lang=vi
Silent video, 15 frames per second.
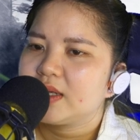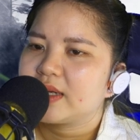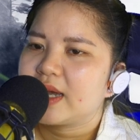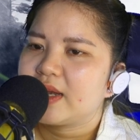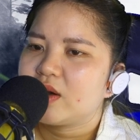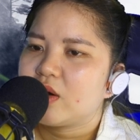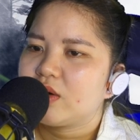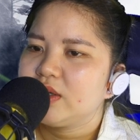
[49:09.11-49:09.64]

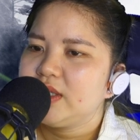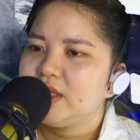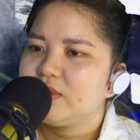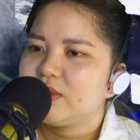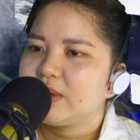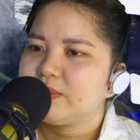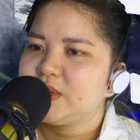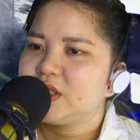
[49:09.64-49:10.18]
Nghe nói
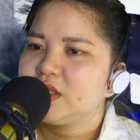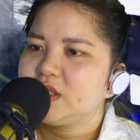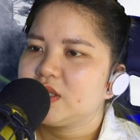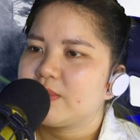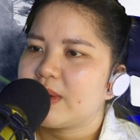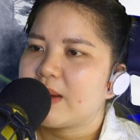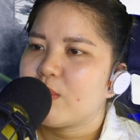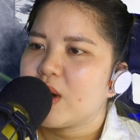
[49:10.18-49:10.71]
nhiều năm trước
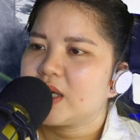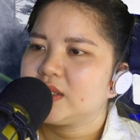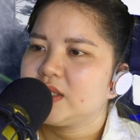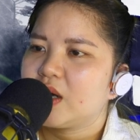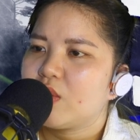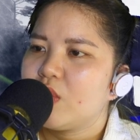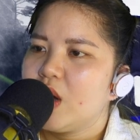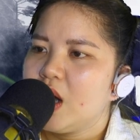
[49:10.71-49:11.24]
trong Nam Hoàng
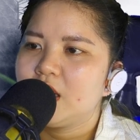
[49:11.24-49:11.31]
Châu,